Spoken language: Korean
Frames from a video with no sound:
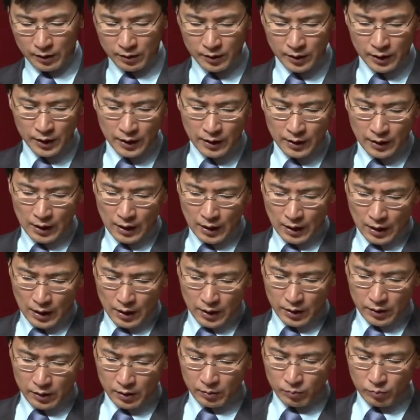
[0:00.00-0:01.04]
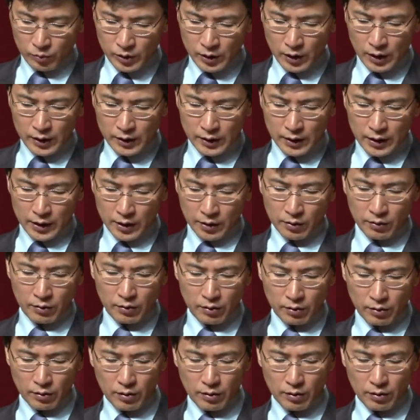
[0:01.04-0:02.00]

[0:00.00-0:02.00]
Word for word: 그런데 이런 문제에 대해서